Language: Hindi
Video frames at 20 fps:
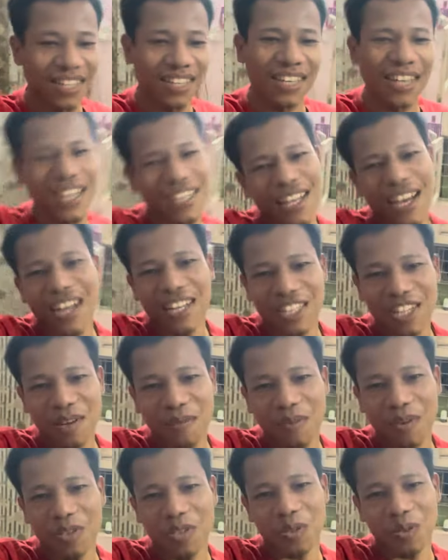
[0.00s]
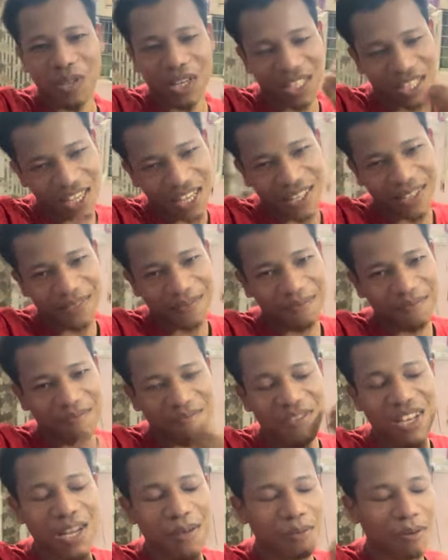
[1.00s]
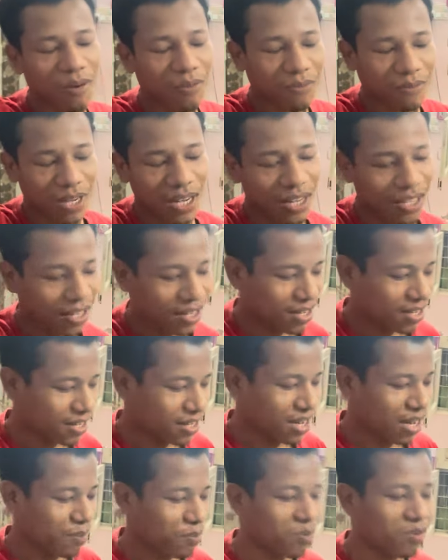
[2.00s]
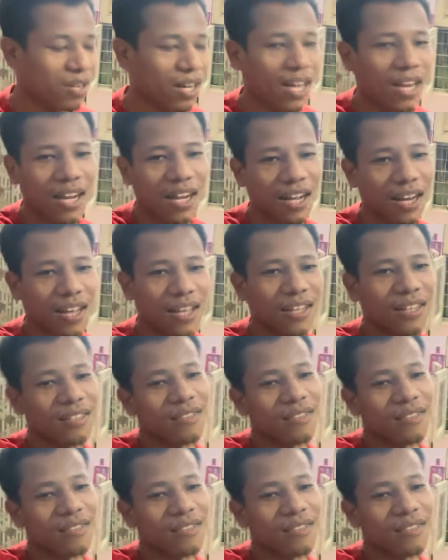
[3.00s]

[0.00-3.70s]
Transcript: ये थे आज का ब्लॉग छोटा सा मिनी ब्लॉग किया था आपको दिखाने के लिए